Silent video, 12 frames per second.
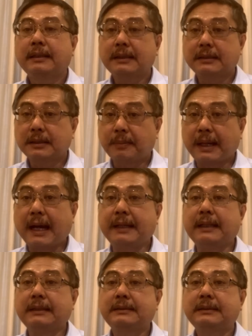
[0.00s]
รัฐสภา
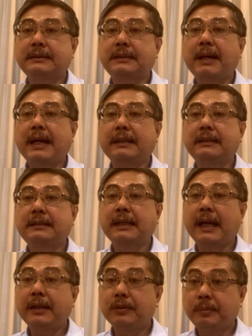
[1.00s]
เนี่ยสามารถ
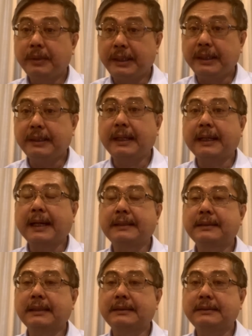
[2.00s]
ใช้ดุลพินิจในการ
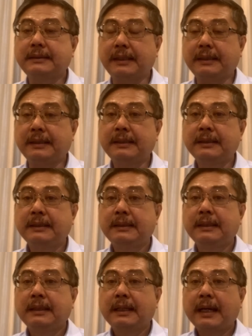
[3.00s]
ตัดสิน
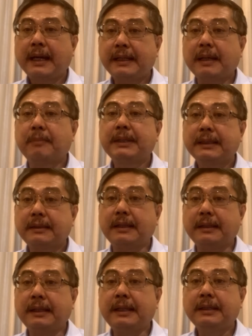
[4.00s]
ให้นำญัต
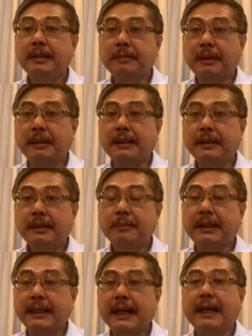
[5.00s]
ตินี้ขึ้นมาขึ้
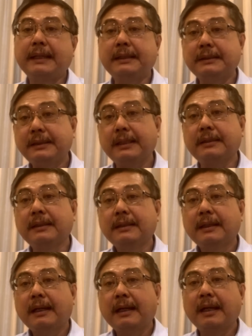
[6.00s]
นมาได้อย่างเช่น
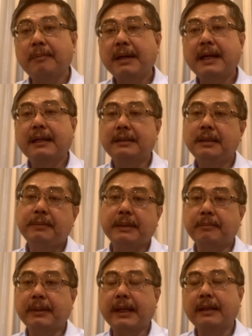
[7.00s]
อะไรบ้างล่ะที่เป
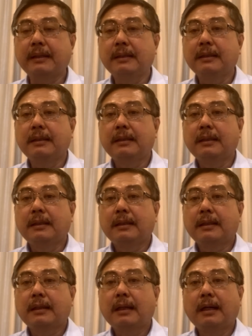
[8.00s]
ลี่ยนแปลง
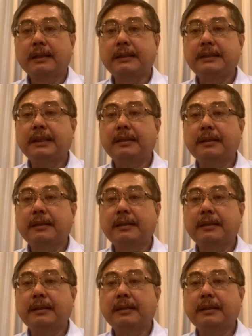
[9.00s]
ก็อย่างเช่